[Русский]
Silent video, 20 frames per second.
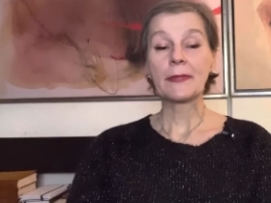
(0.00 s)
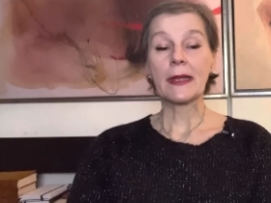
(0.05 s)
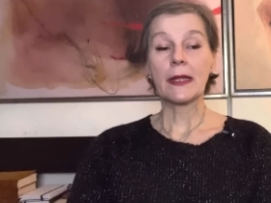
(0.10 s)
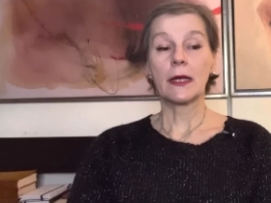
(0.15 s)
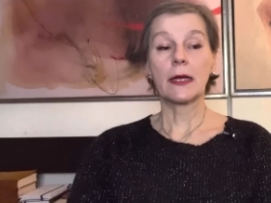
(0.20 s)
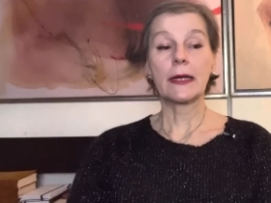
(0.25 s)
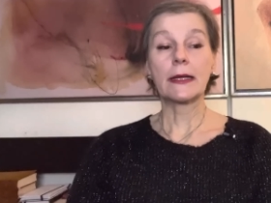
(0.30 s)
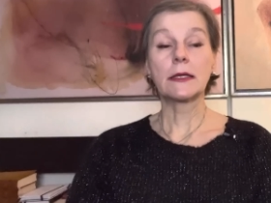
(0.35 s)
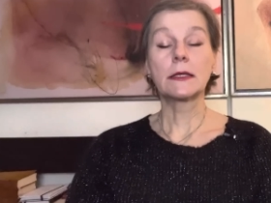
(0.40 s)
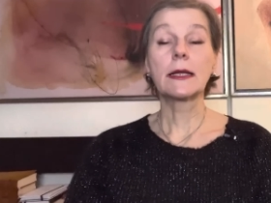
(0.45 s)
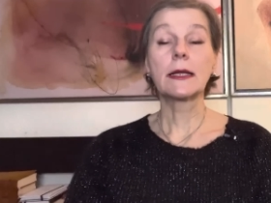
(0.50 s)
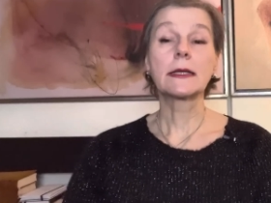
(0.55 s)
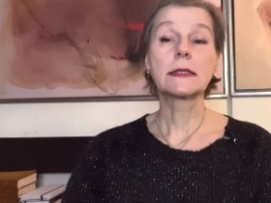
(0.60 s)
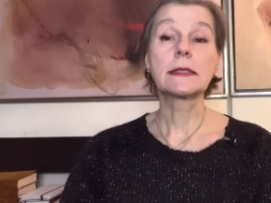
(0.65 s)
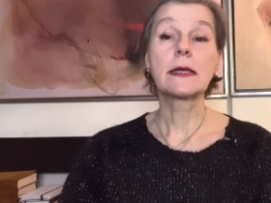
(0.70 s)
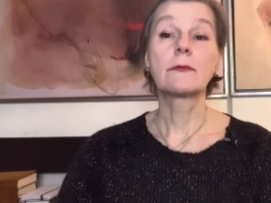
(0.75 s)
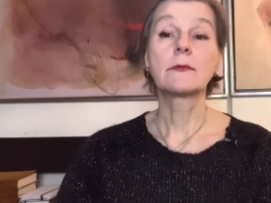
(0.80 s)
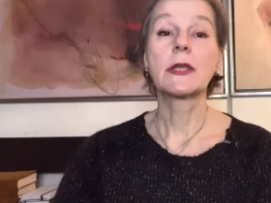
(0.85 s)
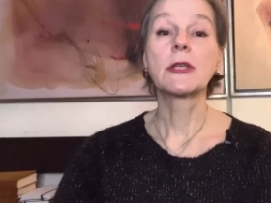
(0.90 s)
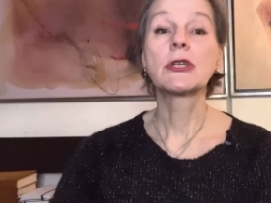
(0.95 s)
А, итак, с
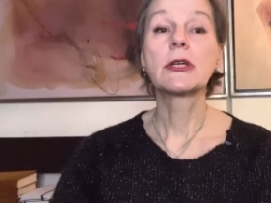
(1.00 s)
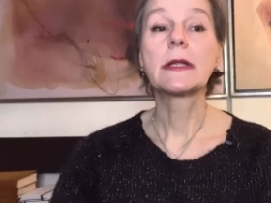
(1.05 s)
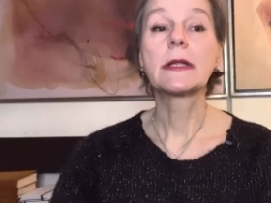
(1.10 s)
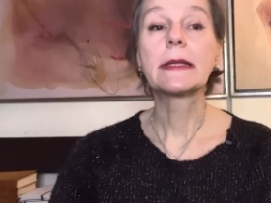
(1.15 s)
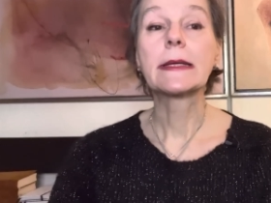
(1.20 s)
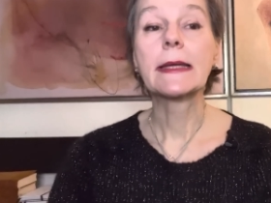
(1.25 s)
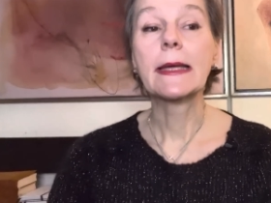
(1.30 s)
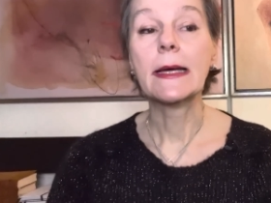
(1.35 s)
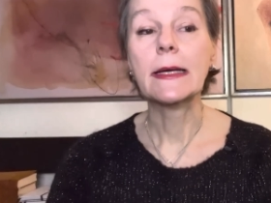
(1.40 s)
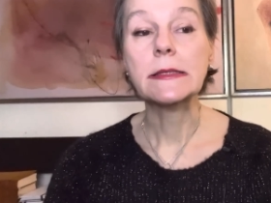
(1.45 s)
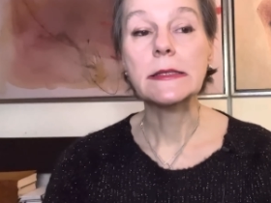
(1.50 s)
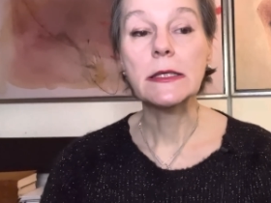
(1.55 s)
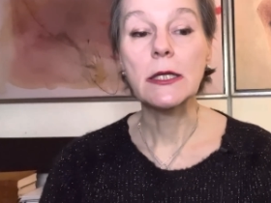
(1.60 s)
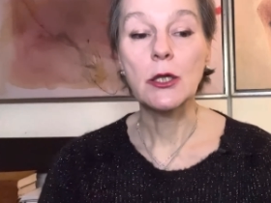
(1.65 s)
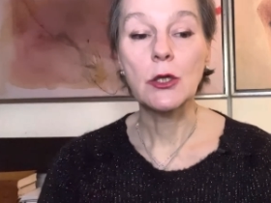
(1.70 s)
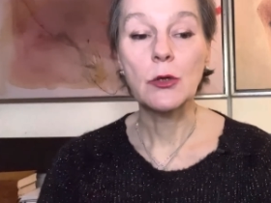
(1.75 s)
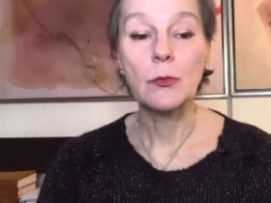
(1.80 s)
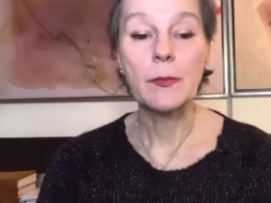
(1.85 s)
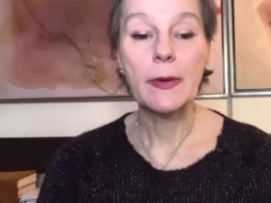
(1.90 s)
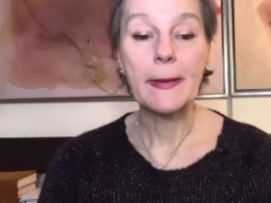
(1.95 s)
самого начала я
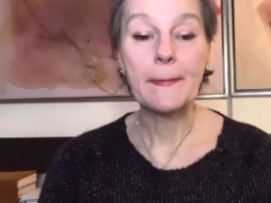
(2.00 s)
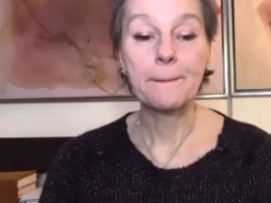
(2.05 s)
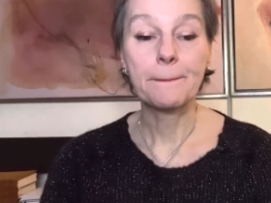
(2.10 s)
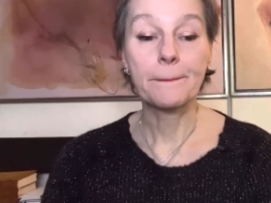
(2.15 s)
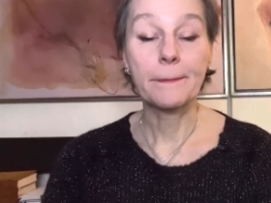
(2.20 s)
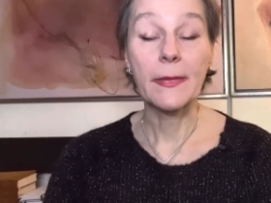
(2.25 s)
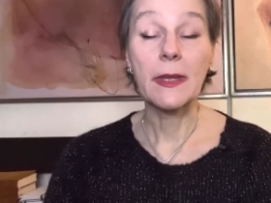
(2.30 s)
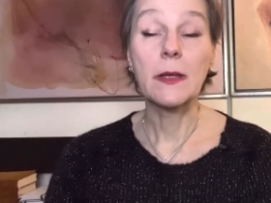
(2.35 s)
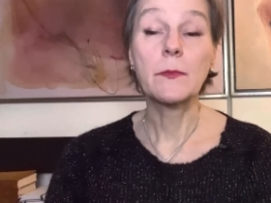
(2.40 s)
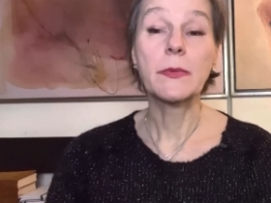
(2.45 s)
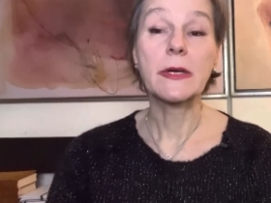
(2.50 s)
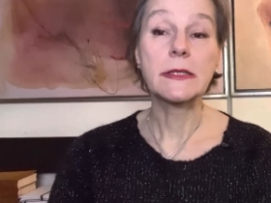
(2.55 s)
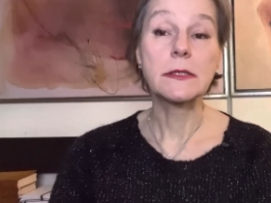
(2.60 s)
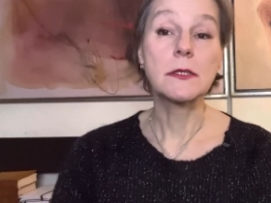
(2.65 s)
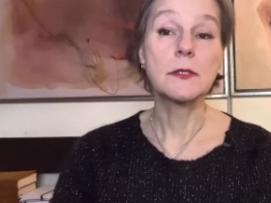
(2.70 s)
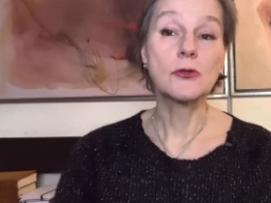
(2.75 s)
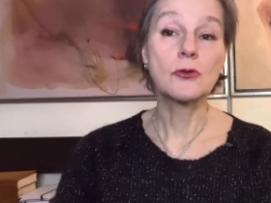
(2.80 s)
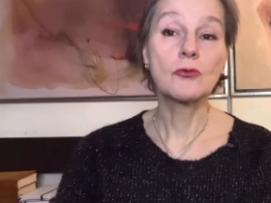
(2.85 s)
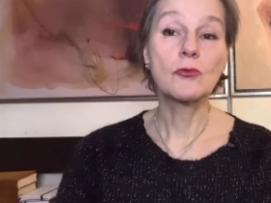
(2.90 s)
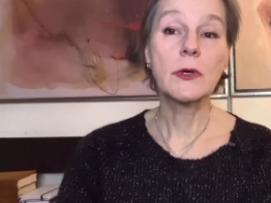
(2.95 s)
хотела бы
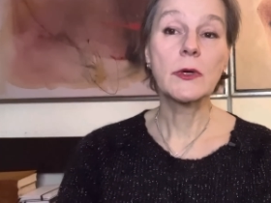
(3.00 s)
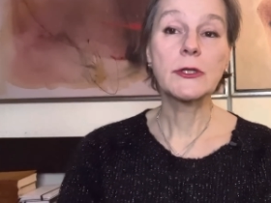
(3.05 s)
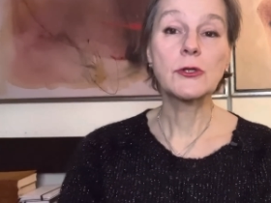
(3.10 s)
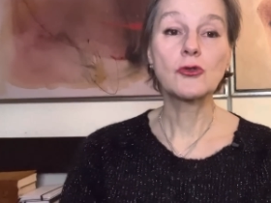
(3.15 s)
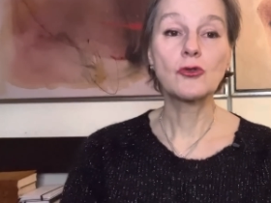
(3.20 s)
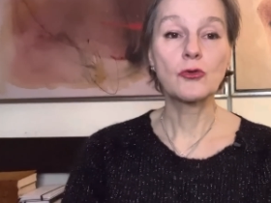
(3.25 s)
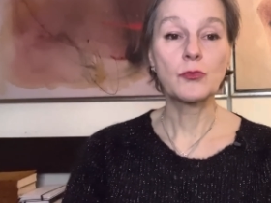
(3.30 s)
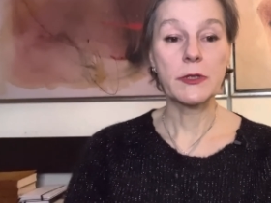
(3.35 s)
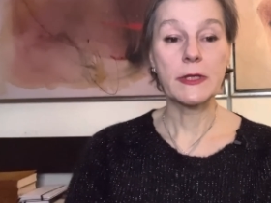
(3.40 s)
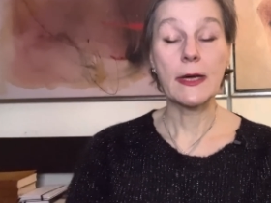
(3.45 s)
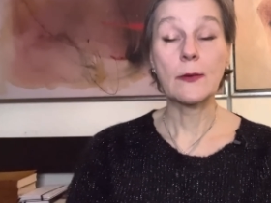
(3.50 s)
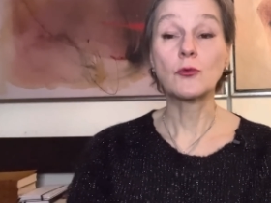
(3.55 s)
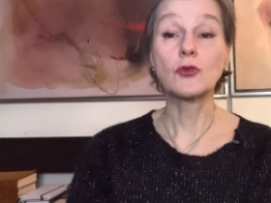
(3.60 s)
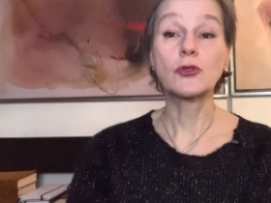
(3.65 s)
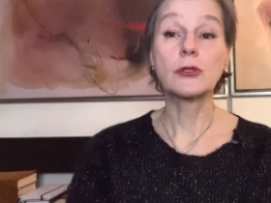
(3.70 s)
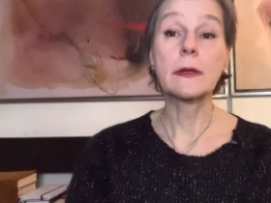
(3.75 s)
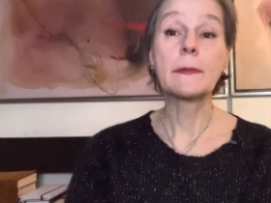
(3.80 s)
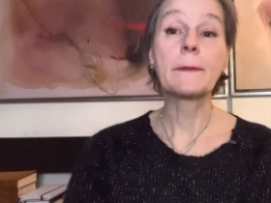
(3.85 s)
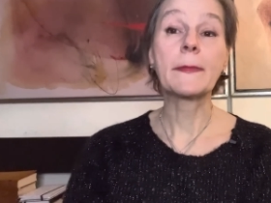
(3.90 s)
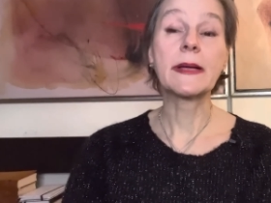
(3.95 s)
прояснить ситуацию, потому
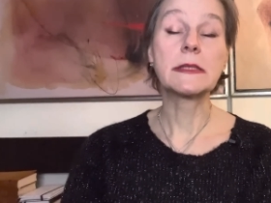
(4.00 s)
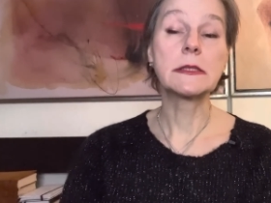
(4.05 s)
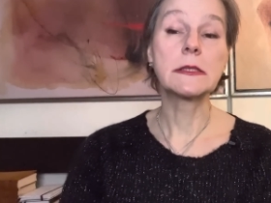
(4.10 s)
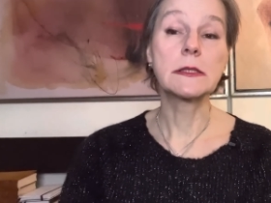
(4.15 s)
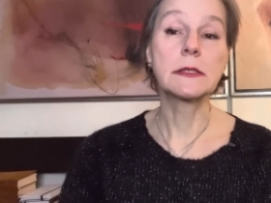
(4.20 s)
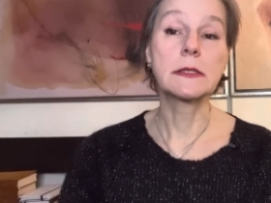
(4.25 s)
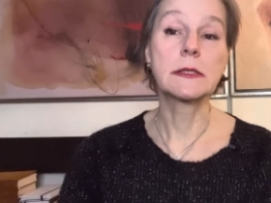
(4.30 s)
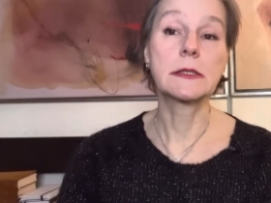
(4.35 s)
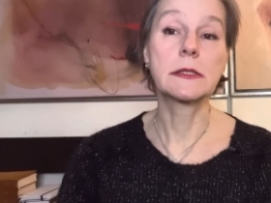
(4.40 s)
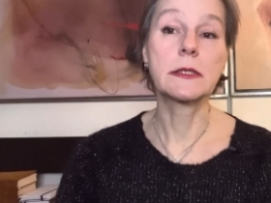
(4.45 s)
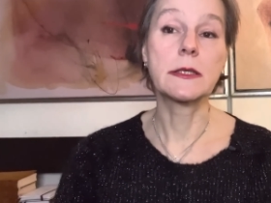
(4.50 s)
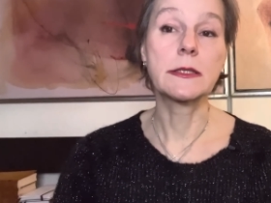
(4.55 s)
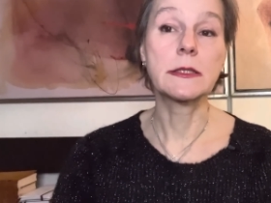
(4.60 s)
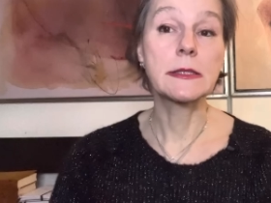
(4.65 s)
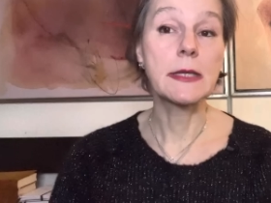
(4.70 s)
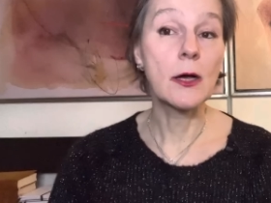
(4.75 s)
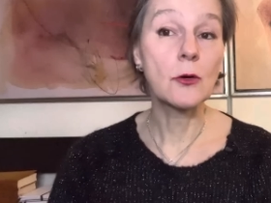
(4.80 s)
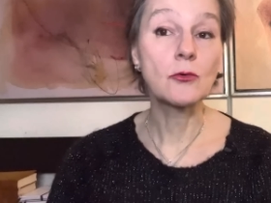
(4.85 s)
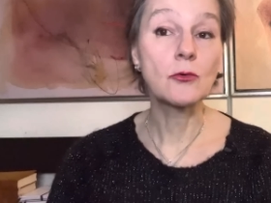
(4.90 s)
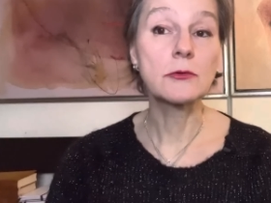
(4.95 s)
что позиции
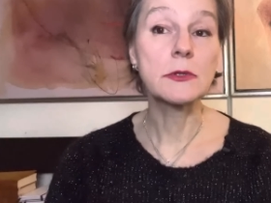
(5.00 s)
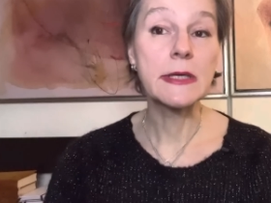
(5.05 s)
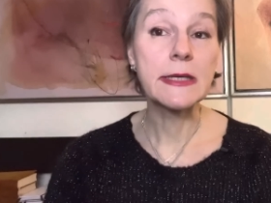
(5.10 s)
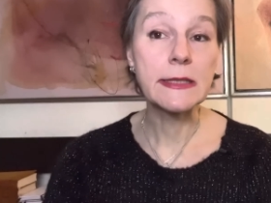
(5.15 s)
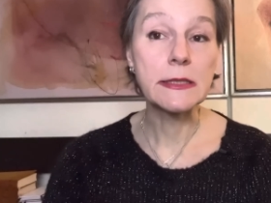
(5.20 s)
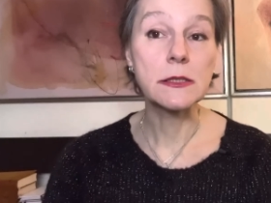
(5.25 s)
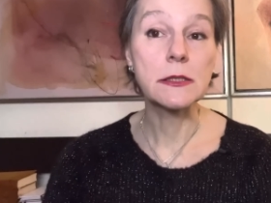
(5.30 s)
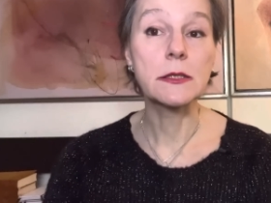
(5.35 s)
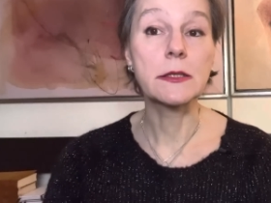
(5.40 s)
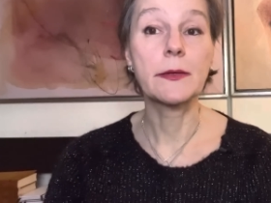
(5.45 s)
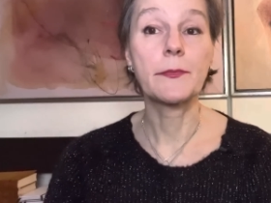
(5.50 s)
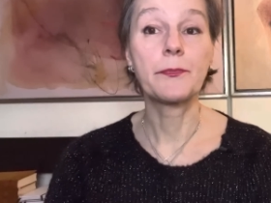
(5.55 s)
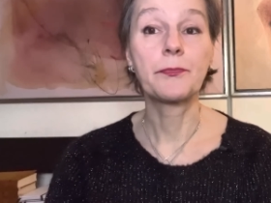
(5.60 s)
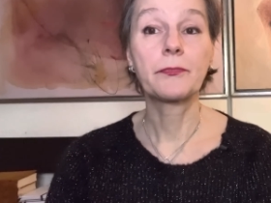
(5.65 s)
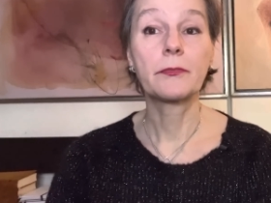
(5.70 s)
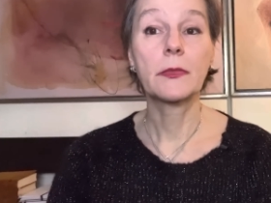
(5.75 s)
сторон резко